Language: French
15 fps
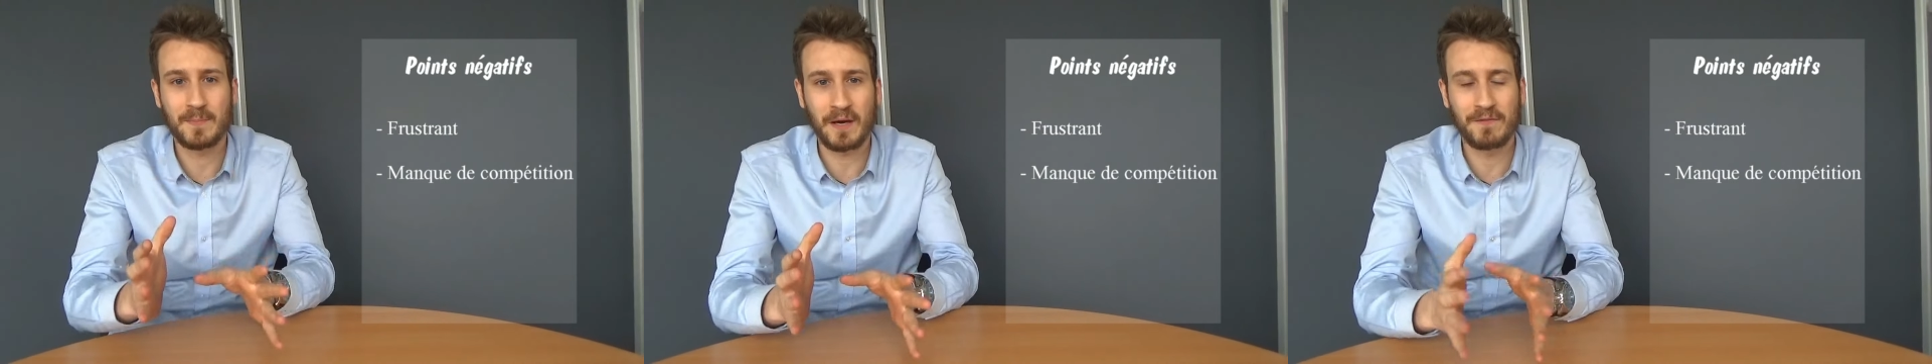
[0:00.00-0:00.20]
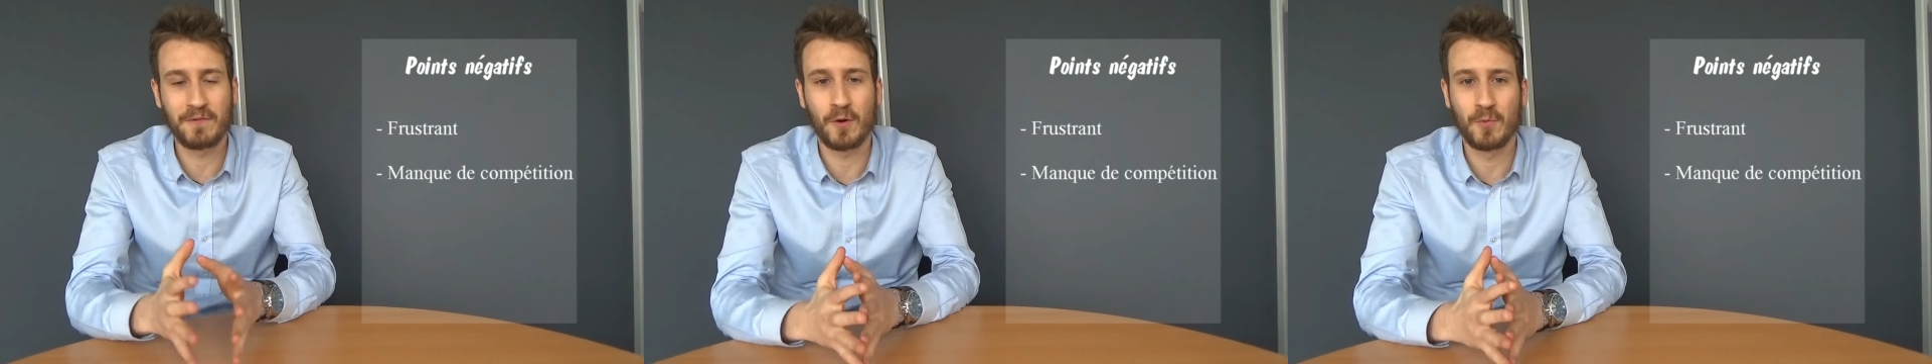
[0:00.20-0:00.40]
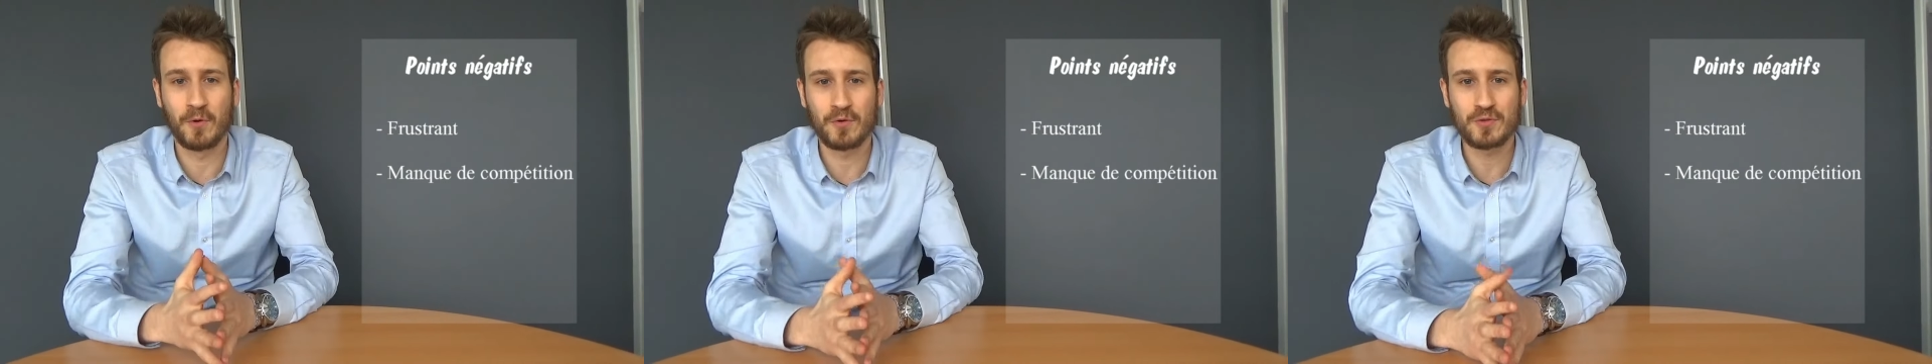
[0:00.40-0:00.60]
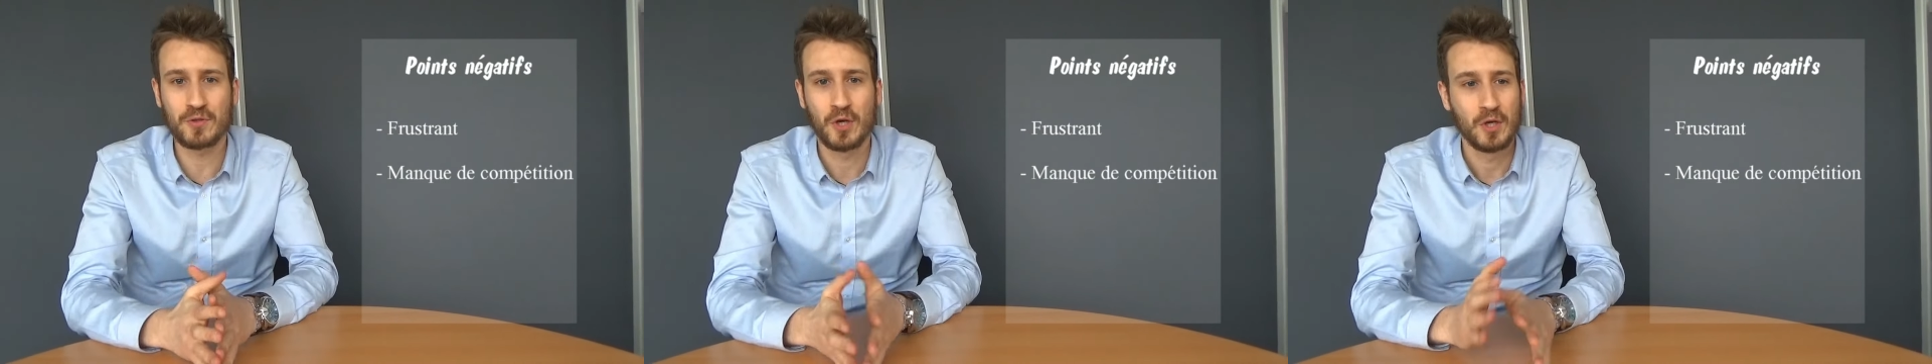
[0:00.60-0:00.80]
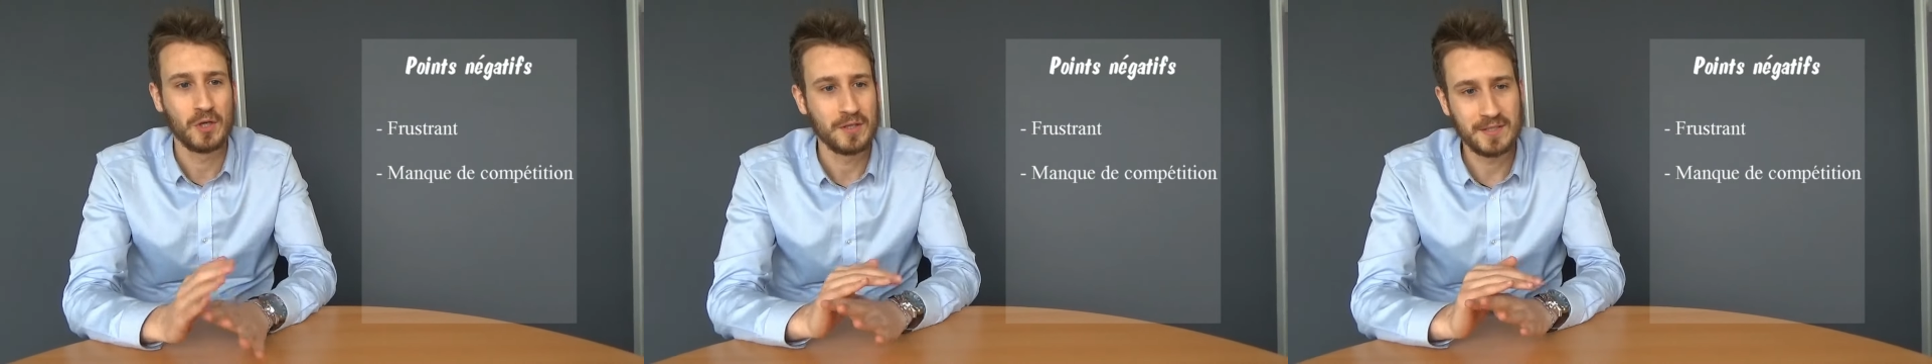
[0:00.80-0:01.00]

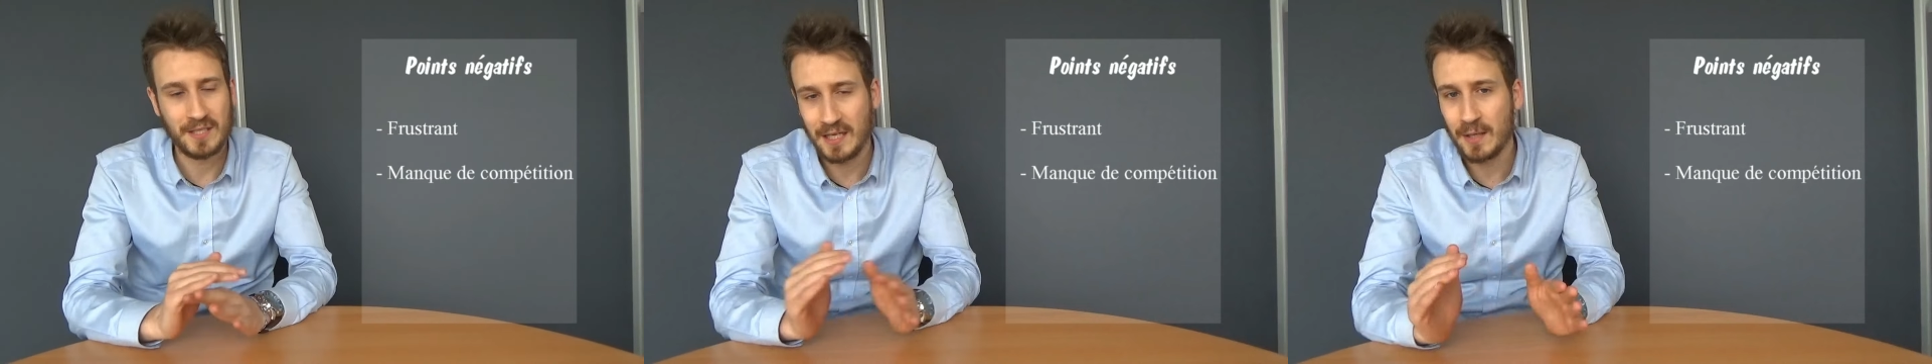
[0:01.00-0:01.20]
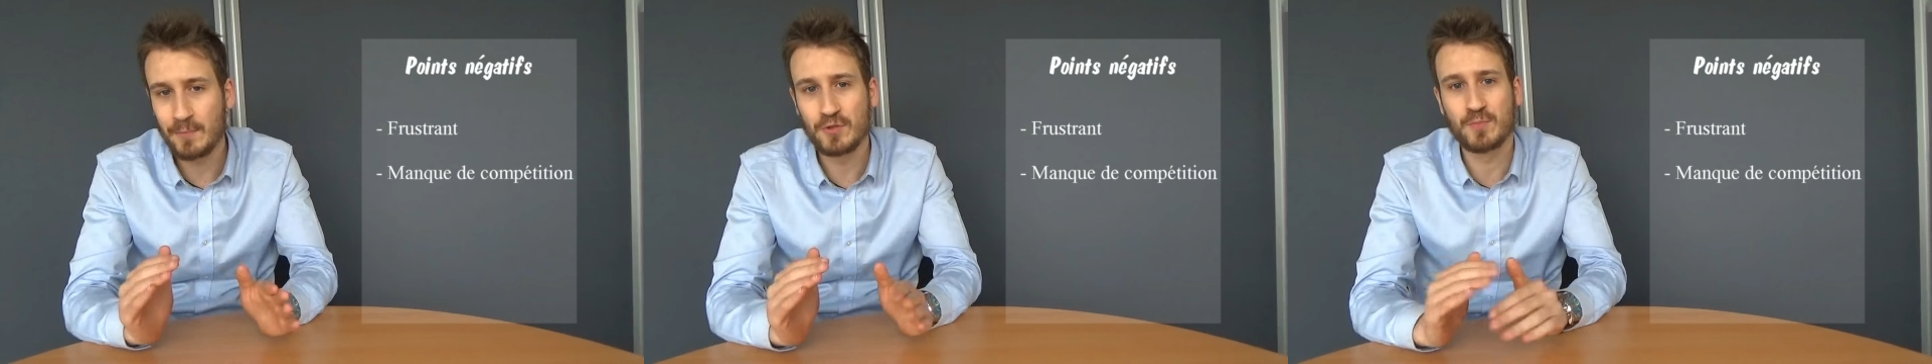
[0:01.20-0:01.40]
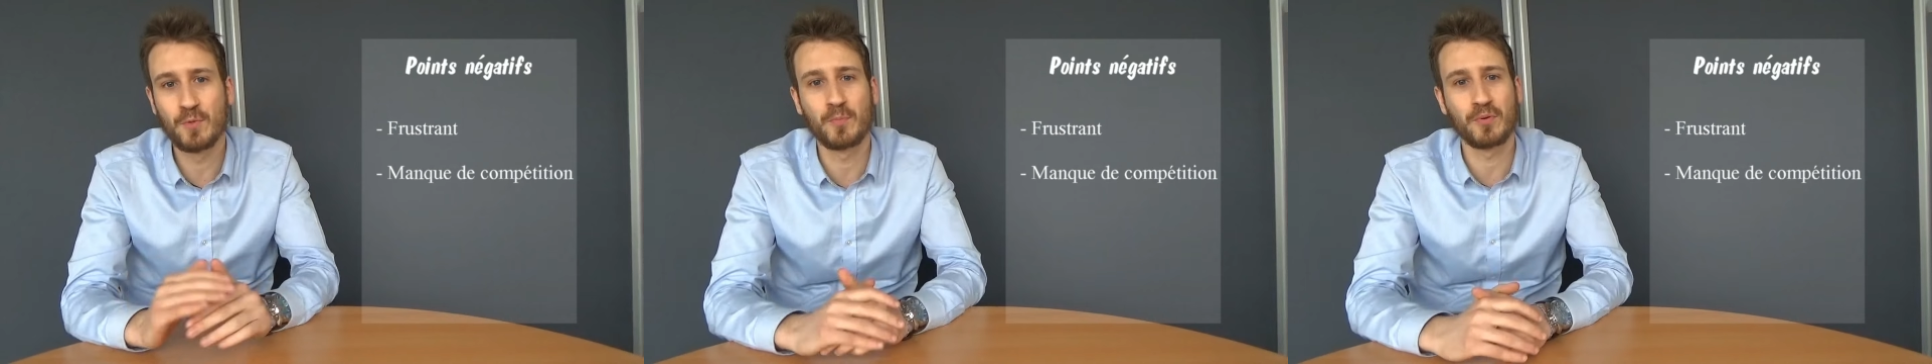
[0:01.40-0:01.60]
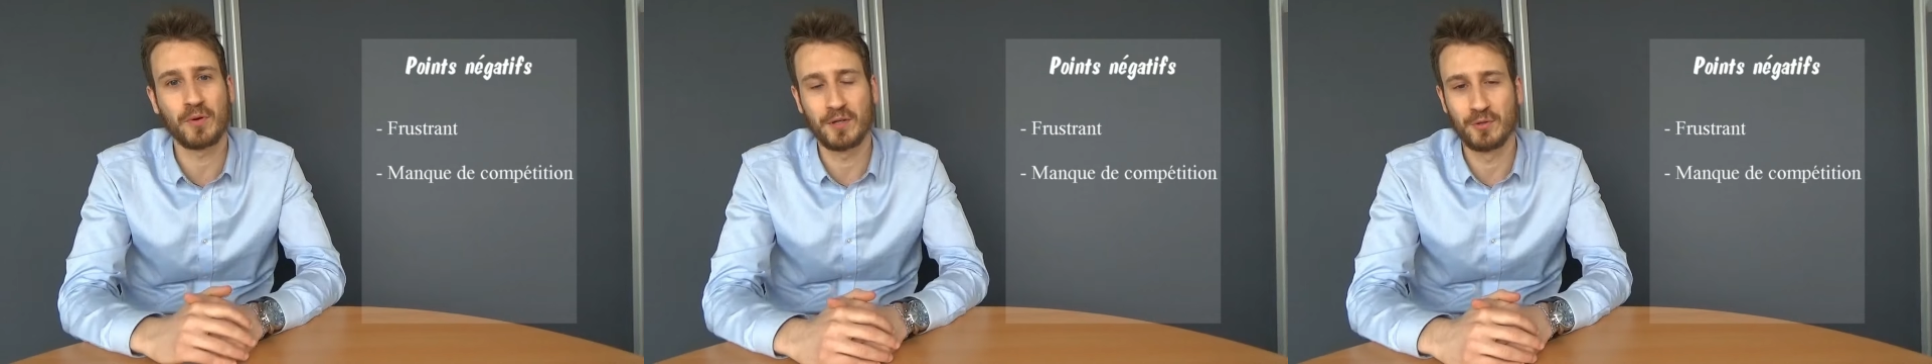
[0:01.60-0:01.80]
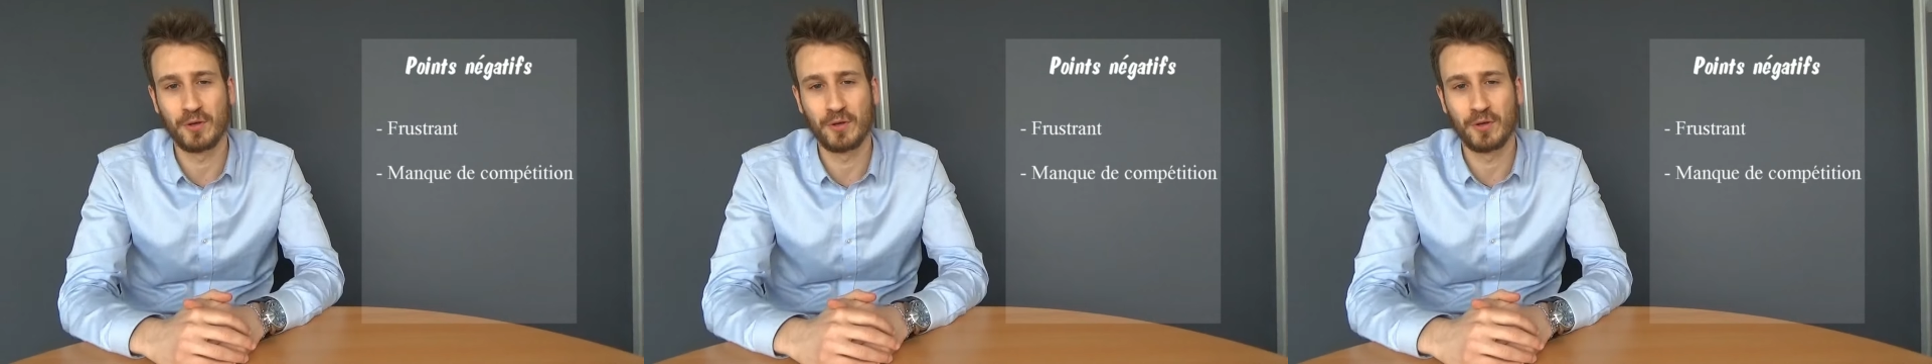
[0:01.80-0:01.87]
performance, c'est de l'amusement pur et